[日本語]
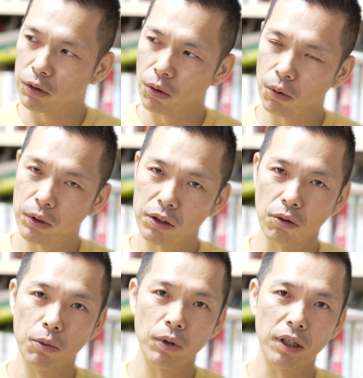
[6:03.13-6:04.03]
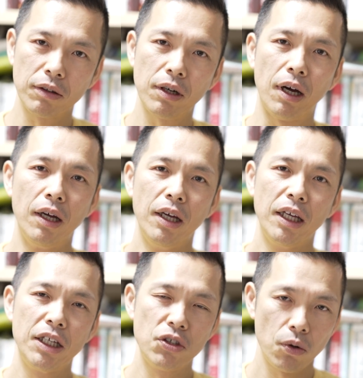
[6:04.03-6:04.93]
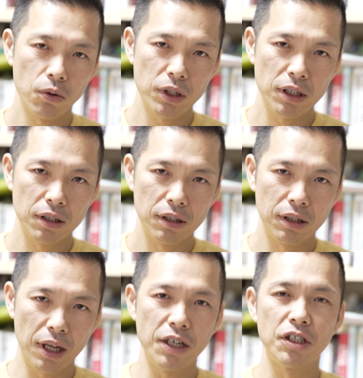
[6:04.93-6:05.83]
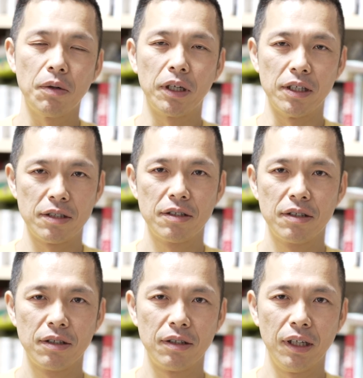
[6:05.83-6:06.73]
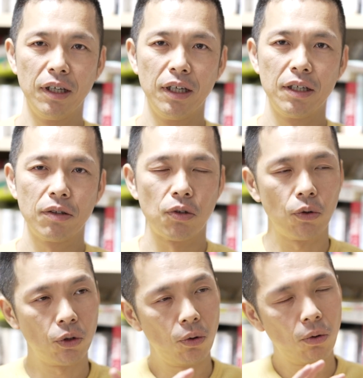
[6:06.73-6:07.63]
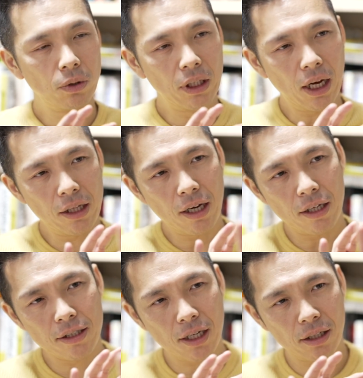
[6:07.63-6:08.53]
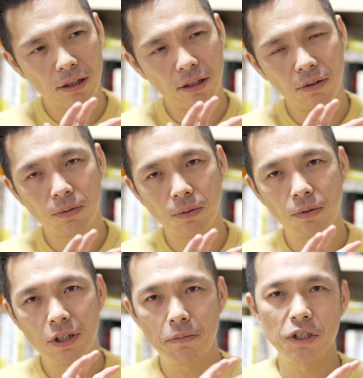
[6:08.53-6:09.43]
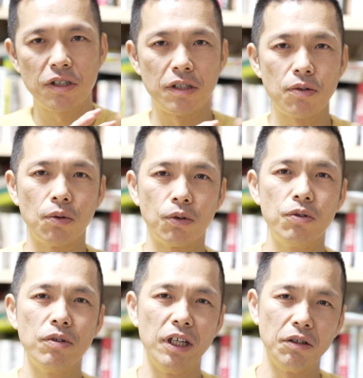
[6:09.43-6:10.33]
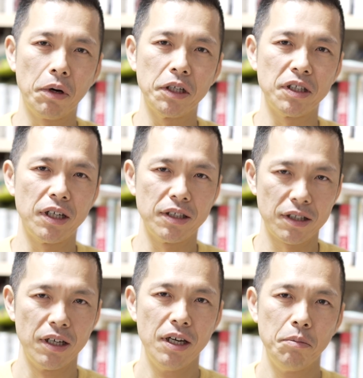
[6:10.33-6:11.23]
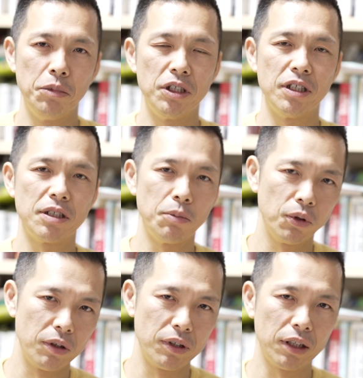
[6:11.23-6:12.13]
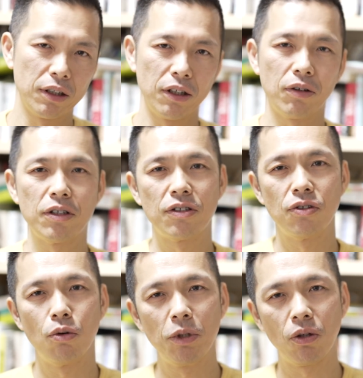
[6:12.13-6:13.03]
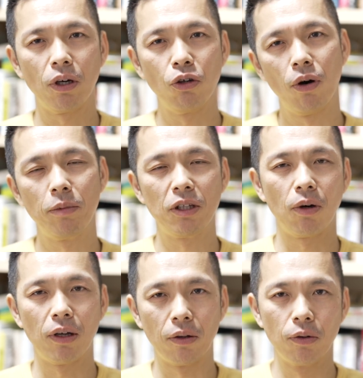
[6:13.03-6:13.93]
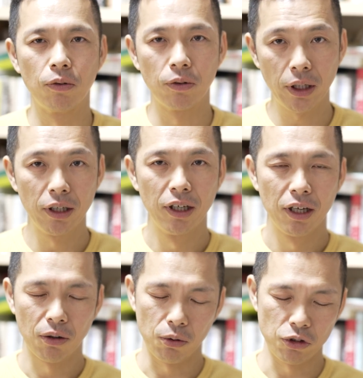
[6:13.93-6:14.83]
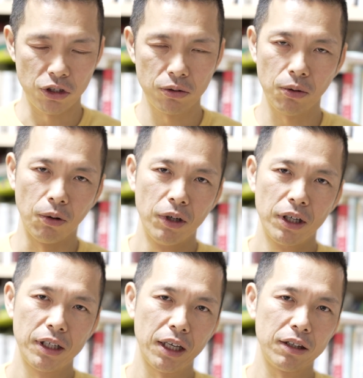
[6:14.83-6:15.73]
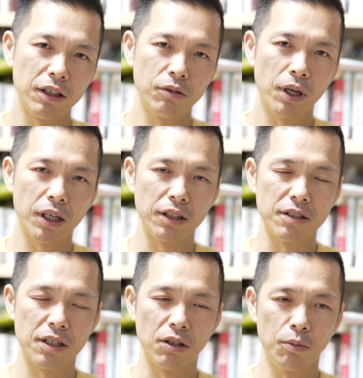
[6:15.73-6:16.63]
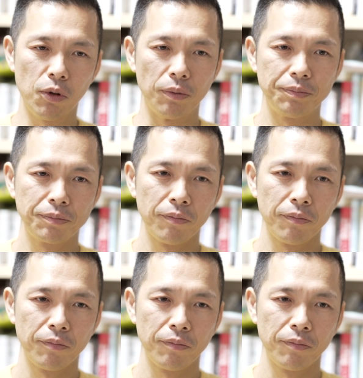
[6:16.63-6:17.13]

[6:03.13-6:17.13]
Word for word: を競合だと思うかっていうのは非常に大事なわけです。その競合にいかに勝つかっていうふうにビジネスを組んでいくわけじゃないですかビジネスモデルだったりとか強みとか弱みとかのね構築をやっていくわけですけども